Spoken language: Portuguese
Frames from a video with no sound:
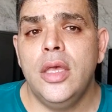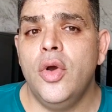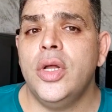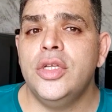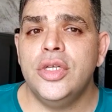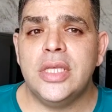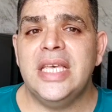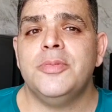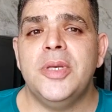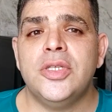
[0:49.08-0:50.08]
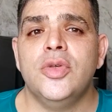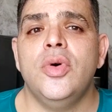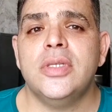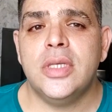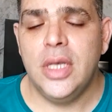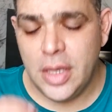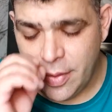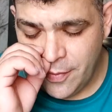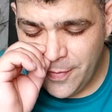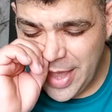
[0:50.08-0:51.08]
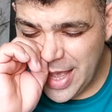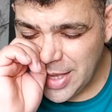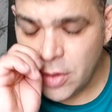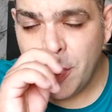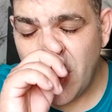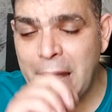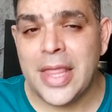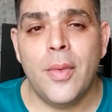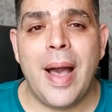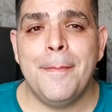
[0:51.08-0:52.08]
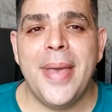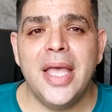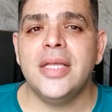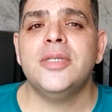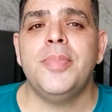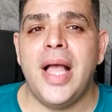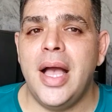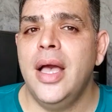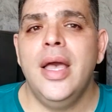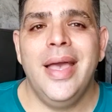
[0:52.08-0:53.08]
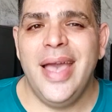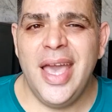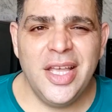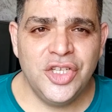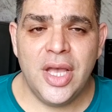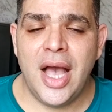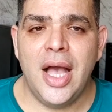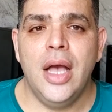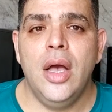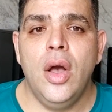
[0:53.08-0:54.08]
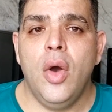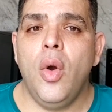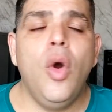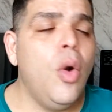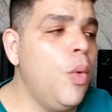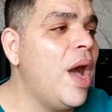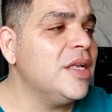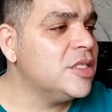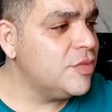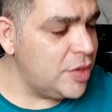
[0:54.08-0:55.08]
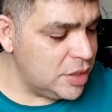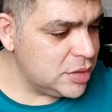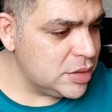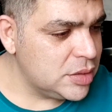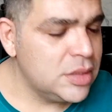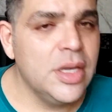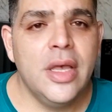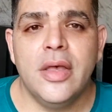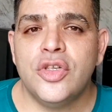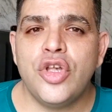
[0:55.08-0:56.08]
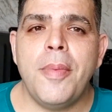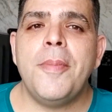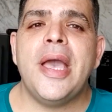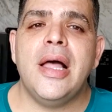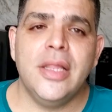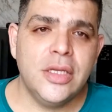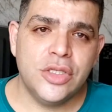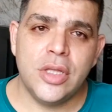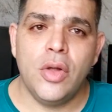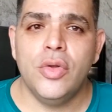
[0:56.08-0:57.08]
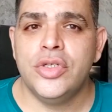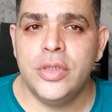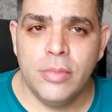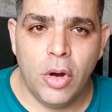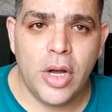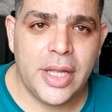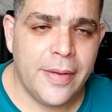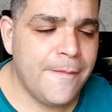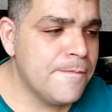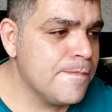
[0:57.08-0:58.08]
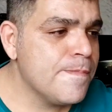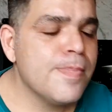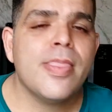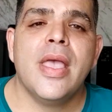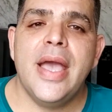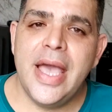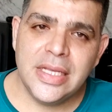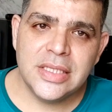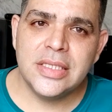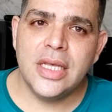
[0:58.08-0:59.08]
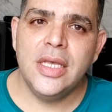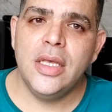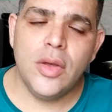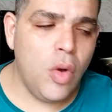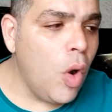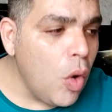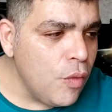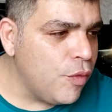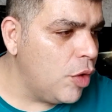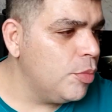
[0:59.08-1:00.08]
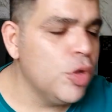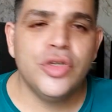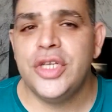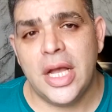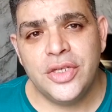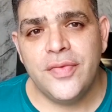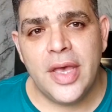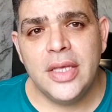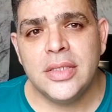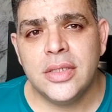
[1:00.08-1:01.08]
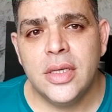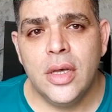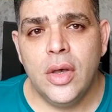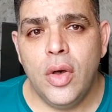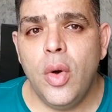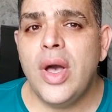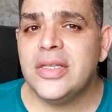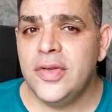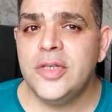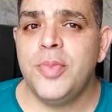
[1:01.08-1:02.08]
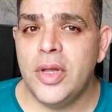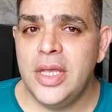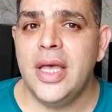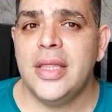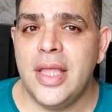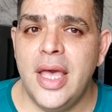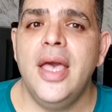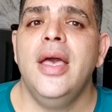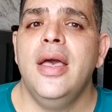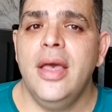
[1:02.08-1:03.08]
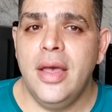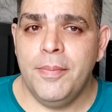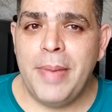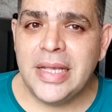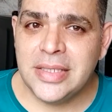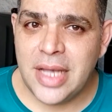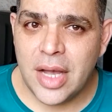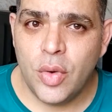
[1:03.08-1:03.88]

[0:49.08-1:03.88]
E eu acredito que as pessoas que vêm aqui no meu canal apenas para hatear ou às vezes, só para pegar link de download e ir embora, essas aí ou vão me odiar de vez, ou às vezes podem até passar a